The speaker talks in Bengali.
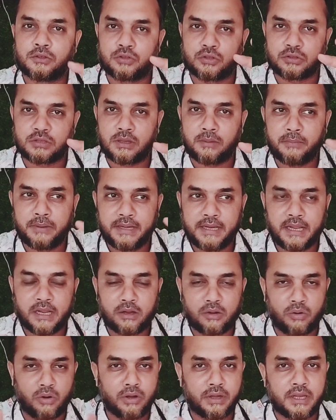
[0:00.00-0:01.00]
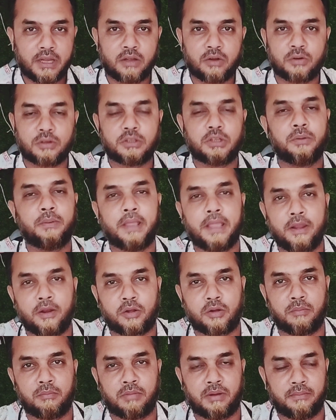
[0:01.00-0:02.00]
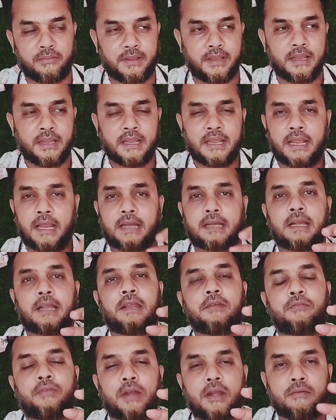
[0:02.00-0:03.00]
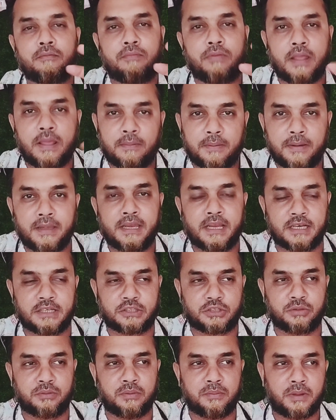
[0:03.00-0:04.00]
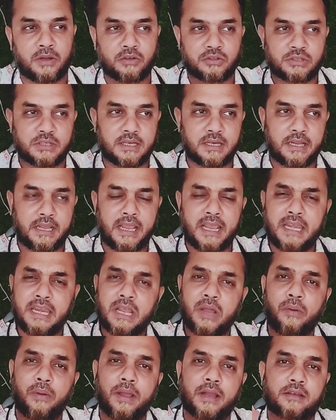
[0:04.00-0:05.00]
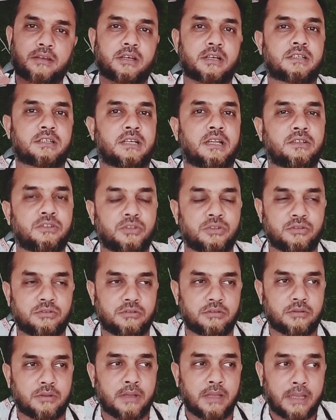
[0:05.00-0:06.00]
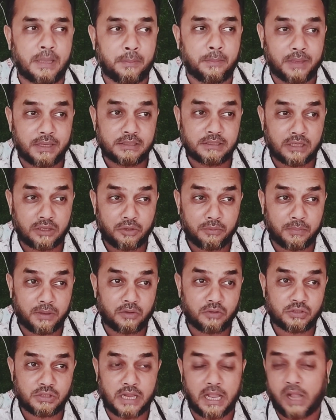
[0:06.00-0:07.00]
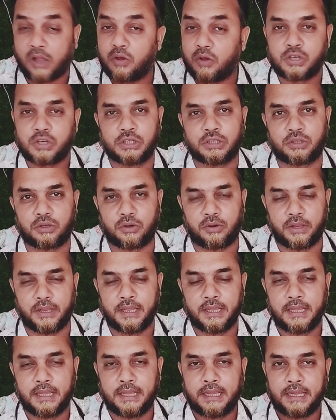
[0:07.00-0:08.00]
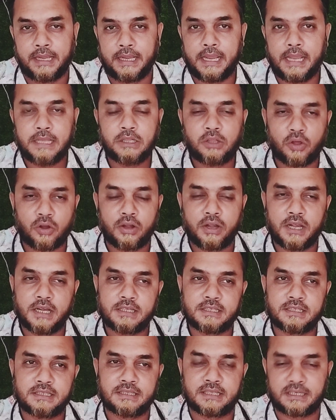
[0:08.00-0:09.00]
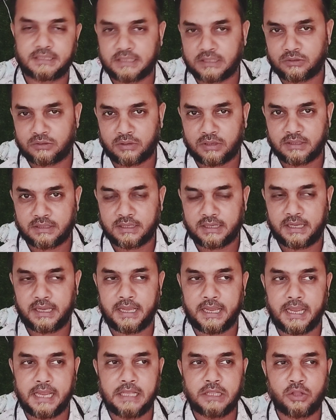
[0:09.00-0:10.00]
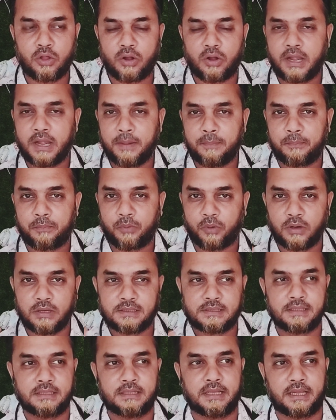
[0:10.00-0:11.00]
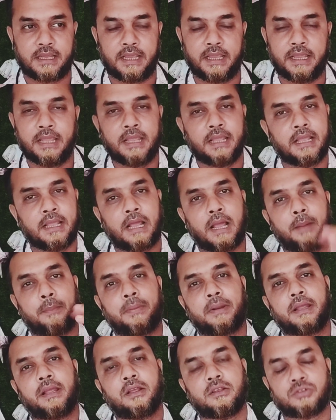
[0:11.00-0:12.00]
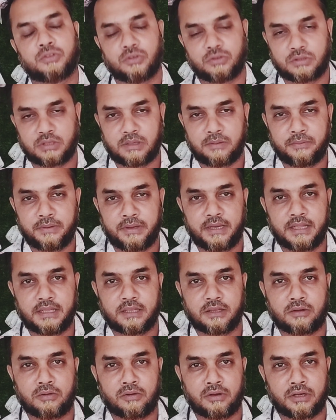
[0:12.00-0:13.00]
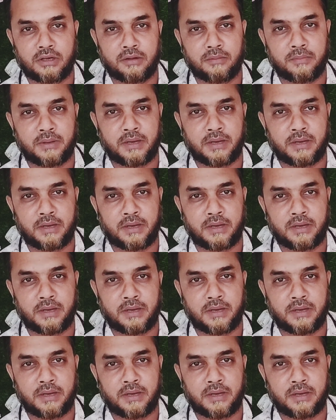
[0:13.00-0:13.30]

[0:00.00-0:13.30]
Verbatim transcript: সোশ্যাল মিডিয়ায় কন্টেন্ট করতেও এরকমভাবে একটা ডিফারেন্ট ফ্লেভার নিয়ে আসতে হবে মানুষের এনি হওয়া অ্যাট্রাকশান মানে জানি মানুষ আকর্ষিত হয় এই ধরনের চিন্তা চেতনা থেকে এই ধরনের পলিসি থেকে আপনাকে সোশ্যাল মিডিয়াতে কন্টেন্ট